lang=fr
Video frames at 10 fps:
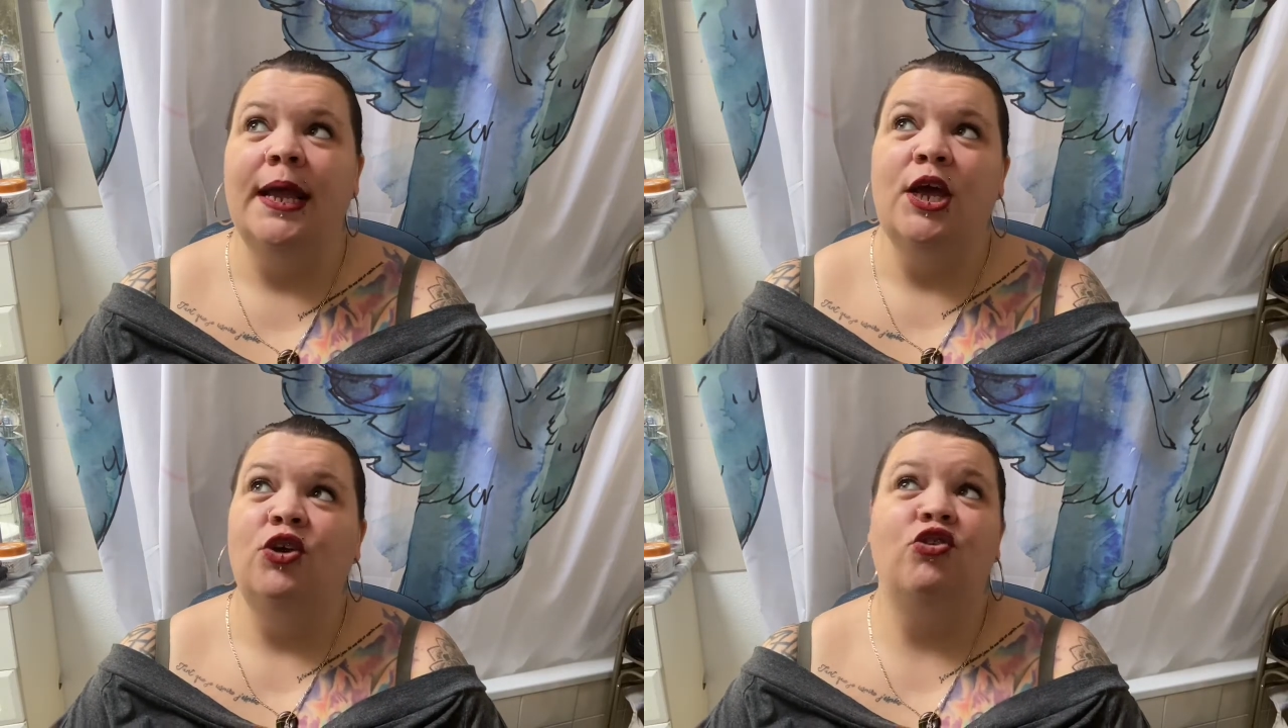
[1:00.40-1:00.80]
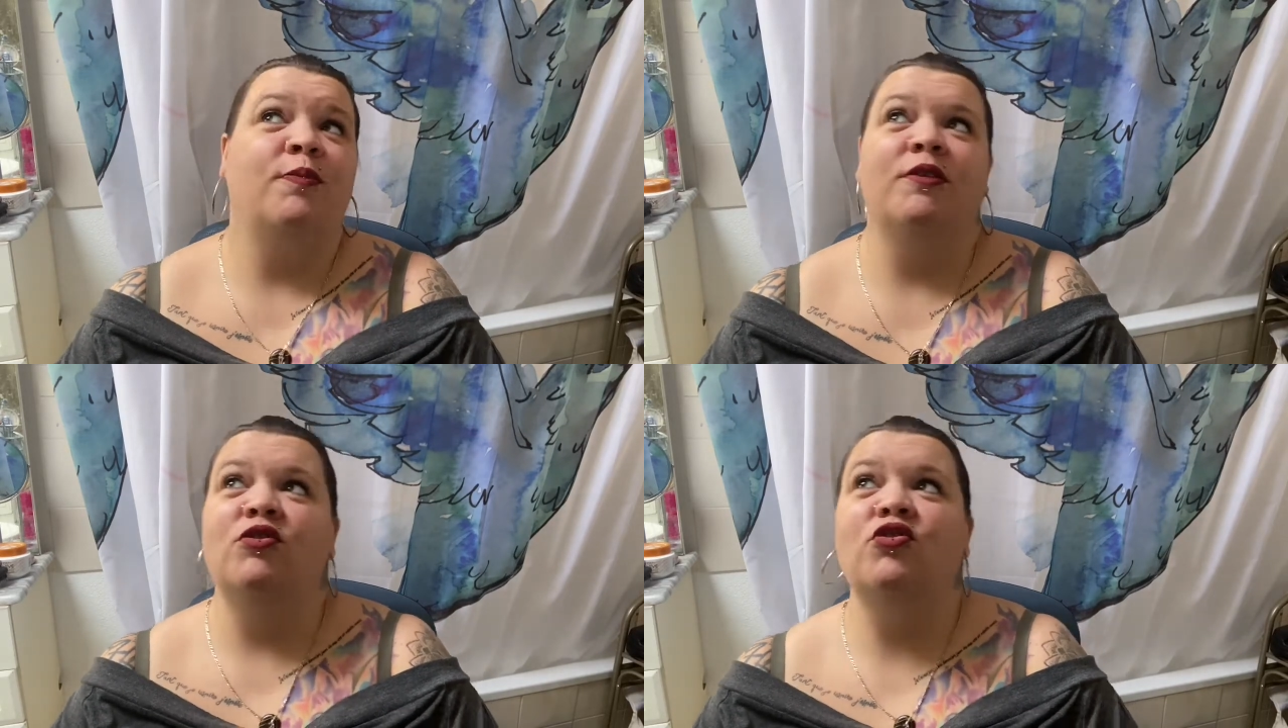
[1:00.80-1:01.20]
je
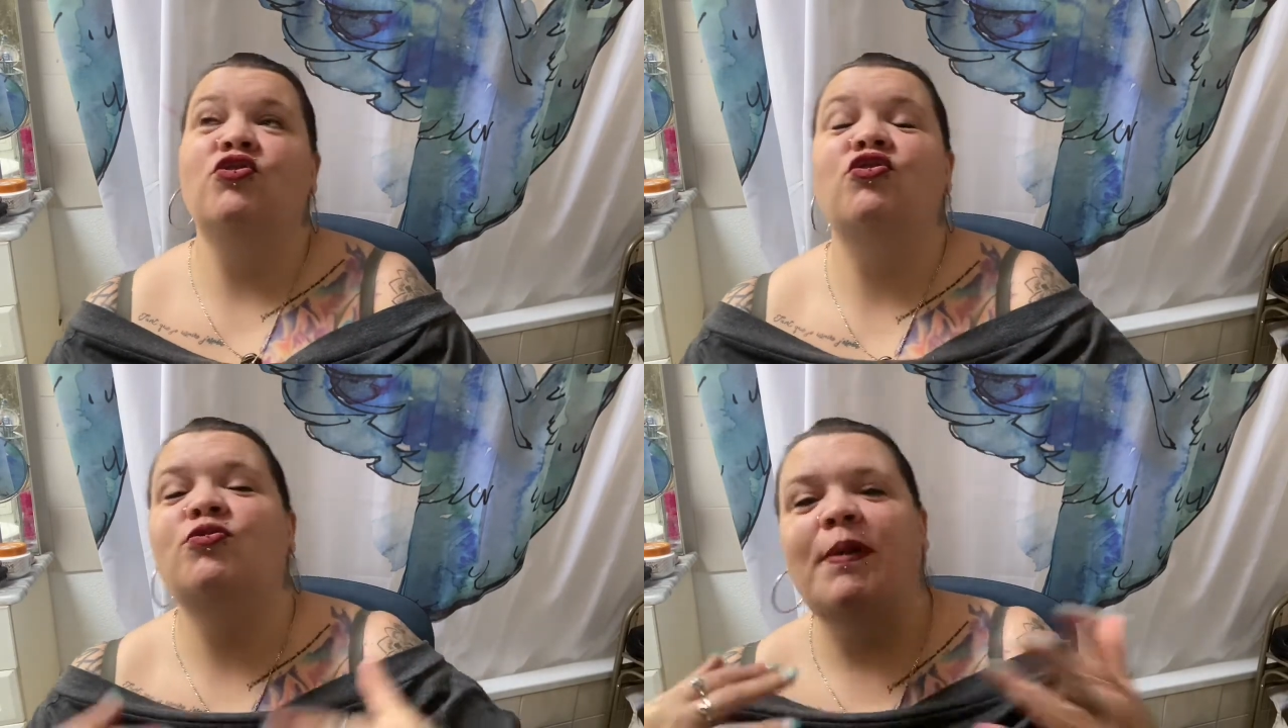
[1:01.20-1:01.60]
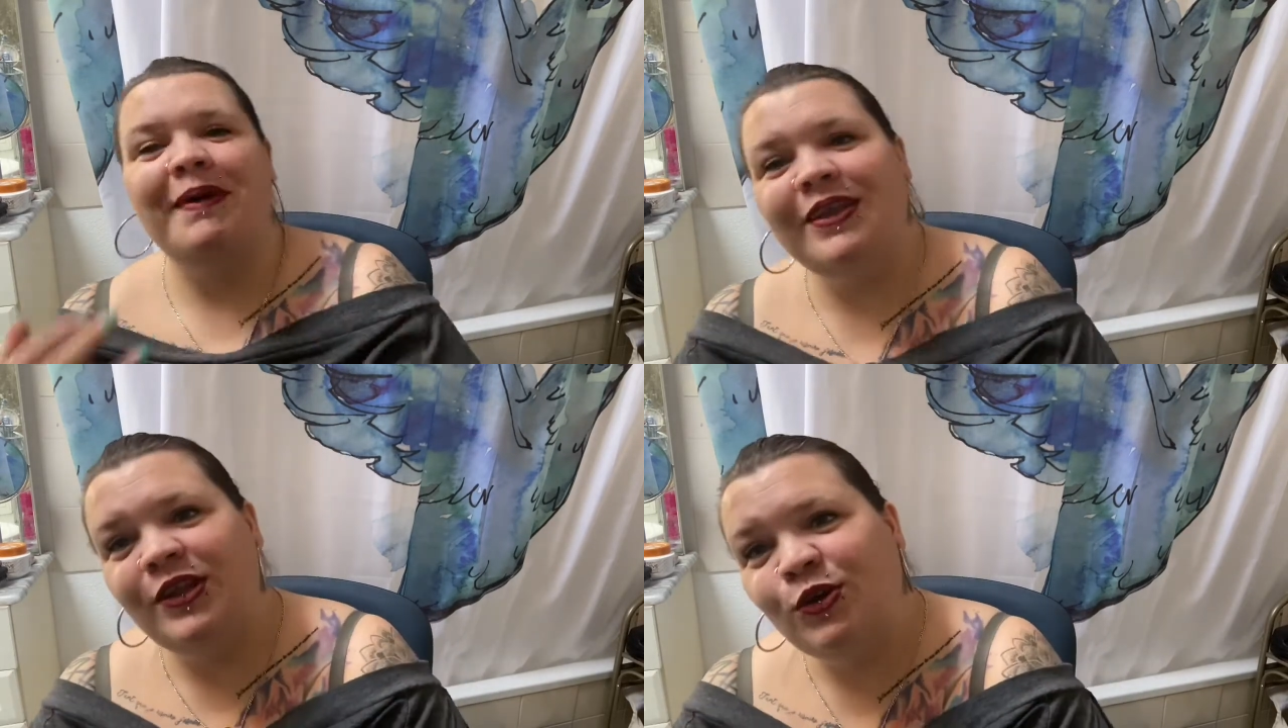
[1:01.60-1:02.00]
pense que je ne suis pas
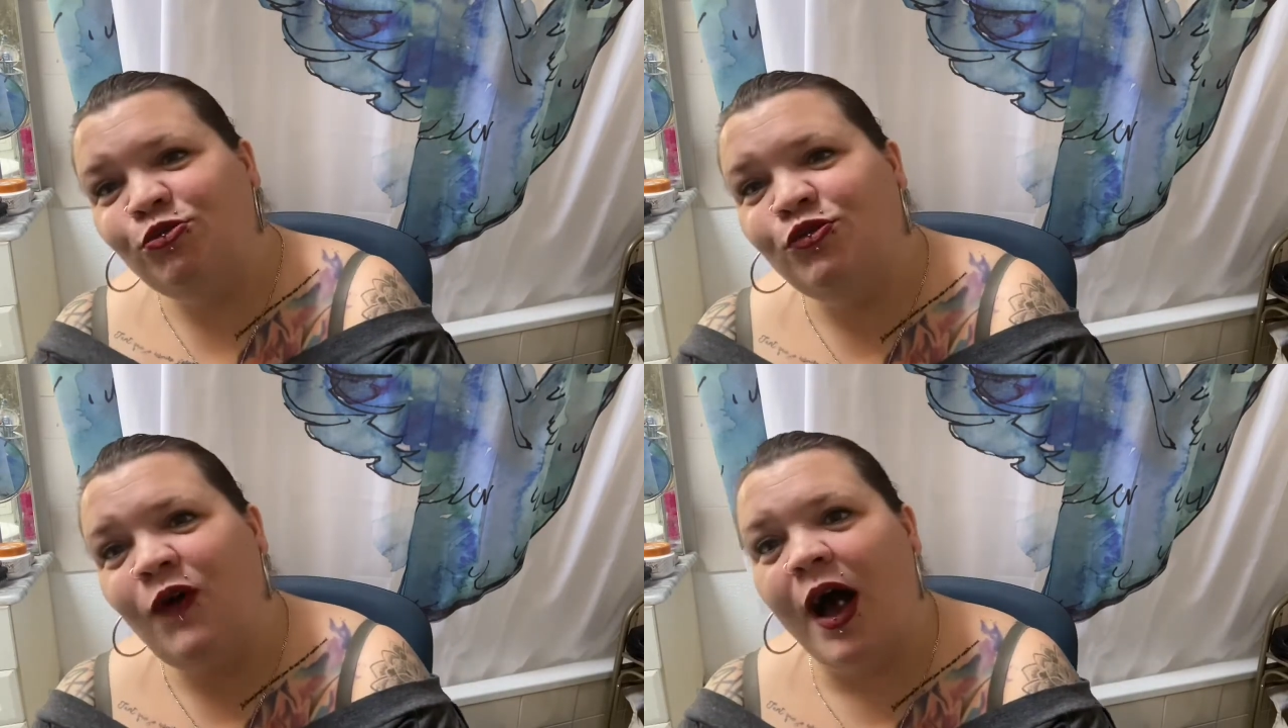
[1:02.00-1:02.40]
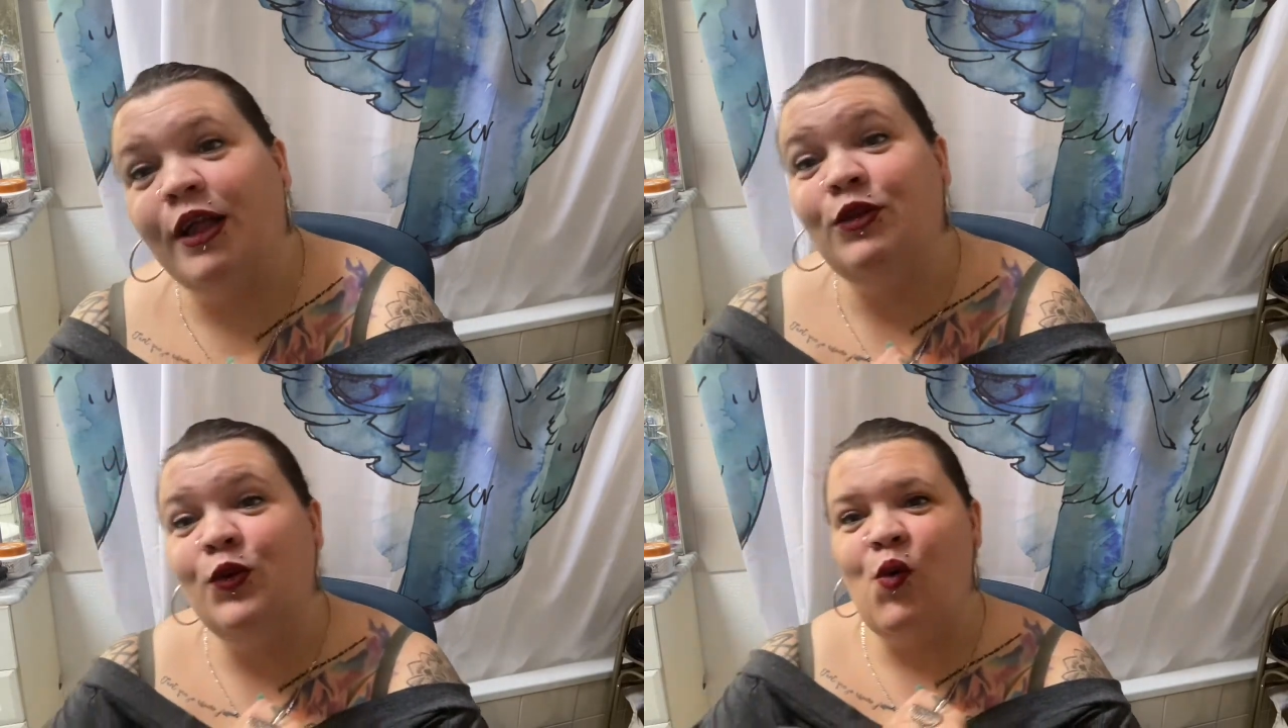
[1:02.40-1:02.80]
prête de les recevoir.
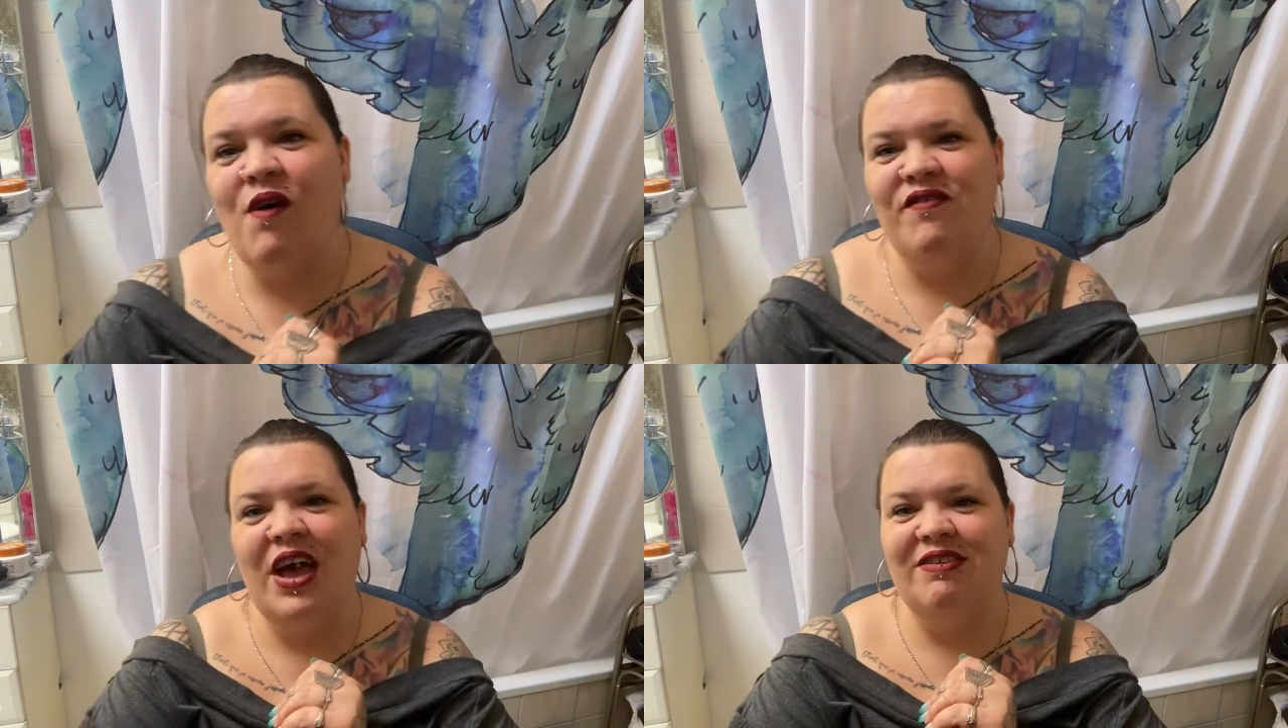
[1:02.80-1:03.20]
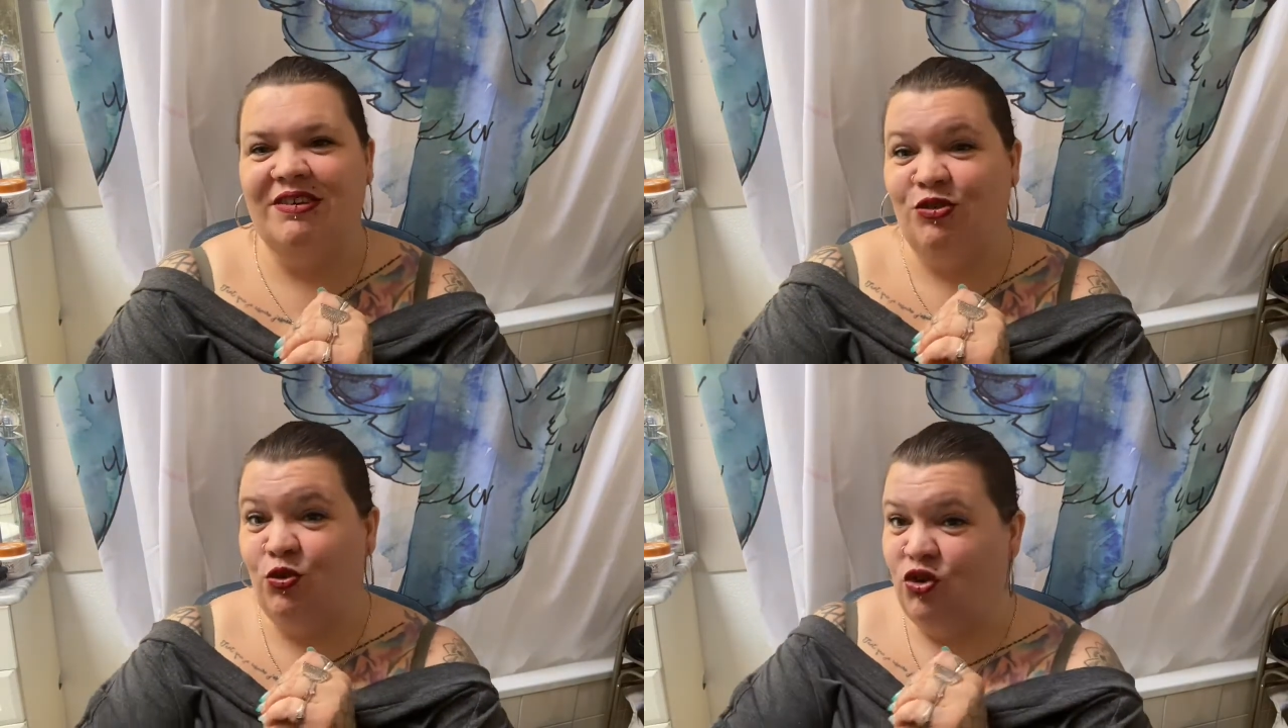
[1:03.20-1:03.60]
Donc on va faire avec
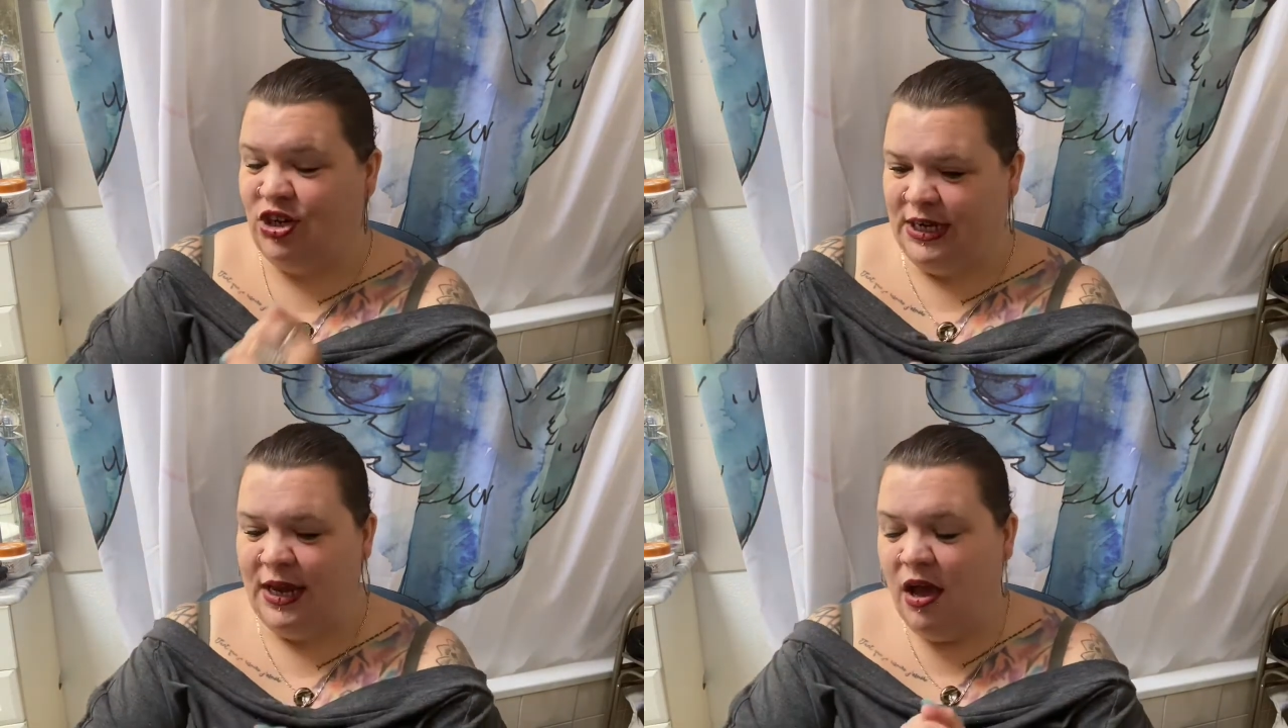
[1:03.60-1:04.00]
ce que j'ai.